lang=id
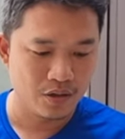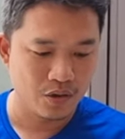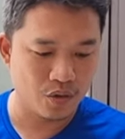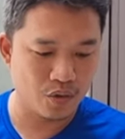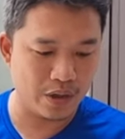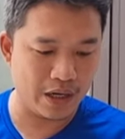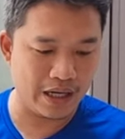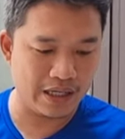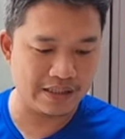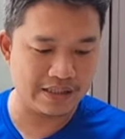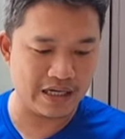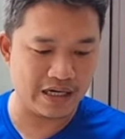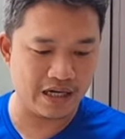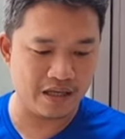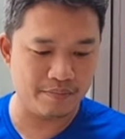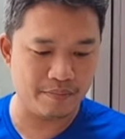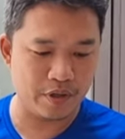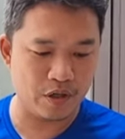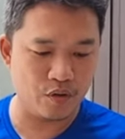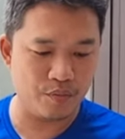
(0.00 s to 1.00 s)
Kurang
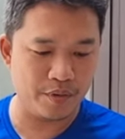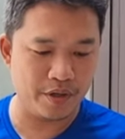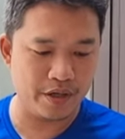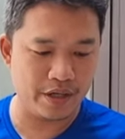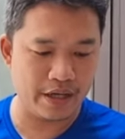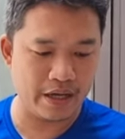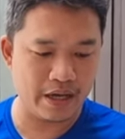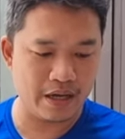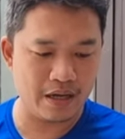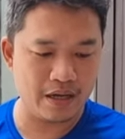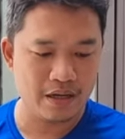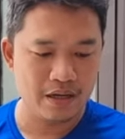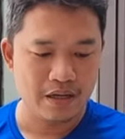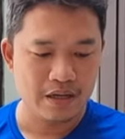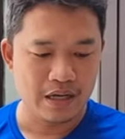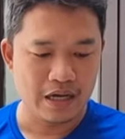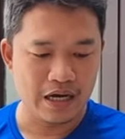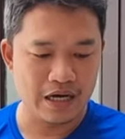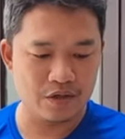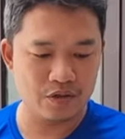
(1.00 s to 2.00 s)
sakit pneumonia
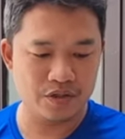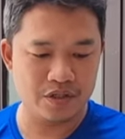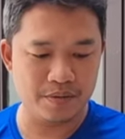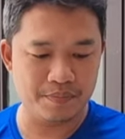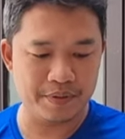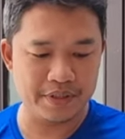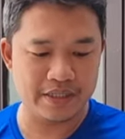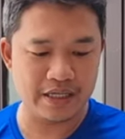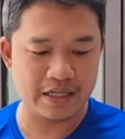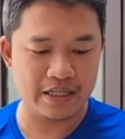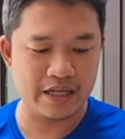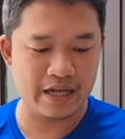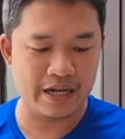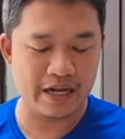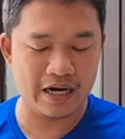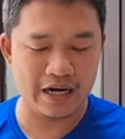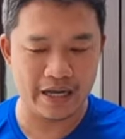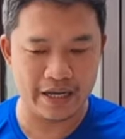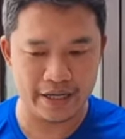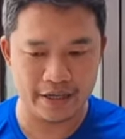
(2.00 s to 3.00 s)
harus dipisah
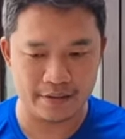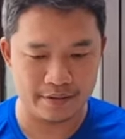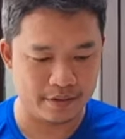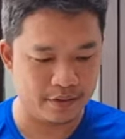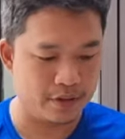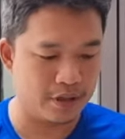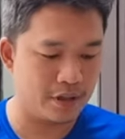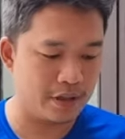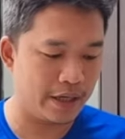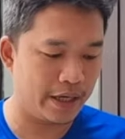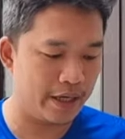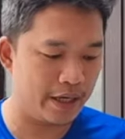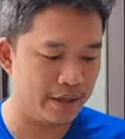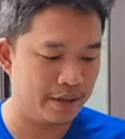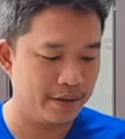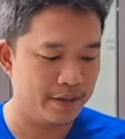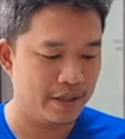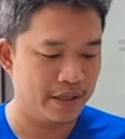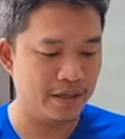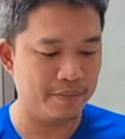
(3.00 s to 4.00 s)
dari yang lain. Oke, okay,
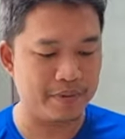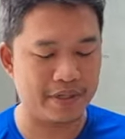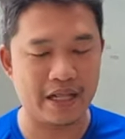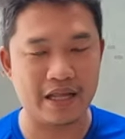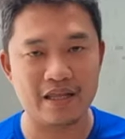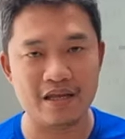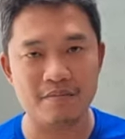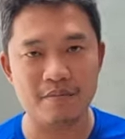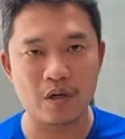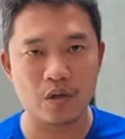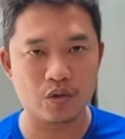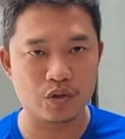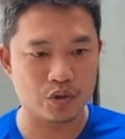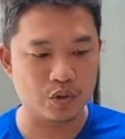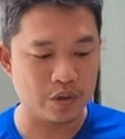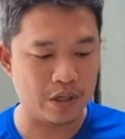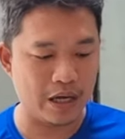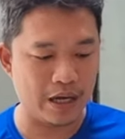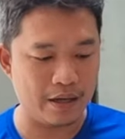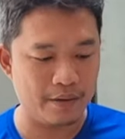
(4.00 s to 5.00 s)
ini pertanyaan bagus
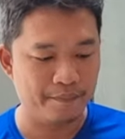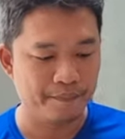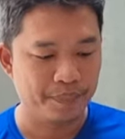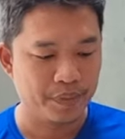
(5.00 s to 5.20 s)
juga.